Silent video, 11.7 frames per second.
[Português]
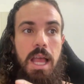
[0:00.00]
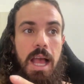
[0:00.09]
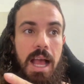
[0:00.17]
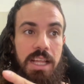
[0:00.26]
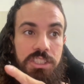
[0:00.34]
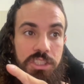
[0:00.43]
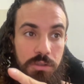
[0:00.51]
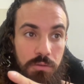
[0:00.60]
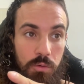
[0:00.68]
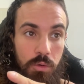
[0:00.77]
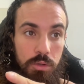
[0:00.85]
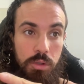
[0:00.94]
ativa o
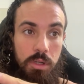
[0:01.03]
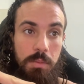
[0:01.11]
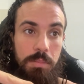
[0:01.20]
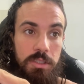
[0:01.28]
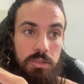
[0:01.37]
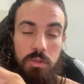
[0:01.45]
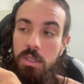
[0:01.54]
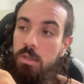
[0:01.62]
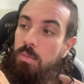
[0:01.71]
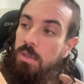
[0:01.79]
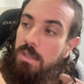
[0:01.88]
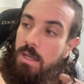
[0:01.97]
controle pressionando o
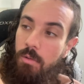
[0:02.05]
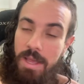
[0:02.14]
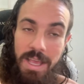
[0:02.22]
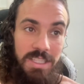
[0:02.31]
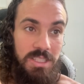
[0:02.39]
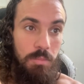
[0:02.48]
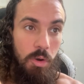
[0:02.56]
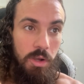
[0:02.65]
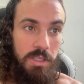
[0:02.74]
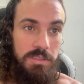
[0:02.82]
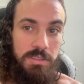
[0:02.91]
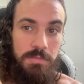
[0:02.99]
botão
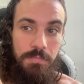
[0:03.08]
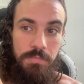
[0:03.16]
Xbox.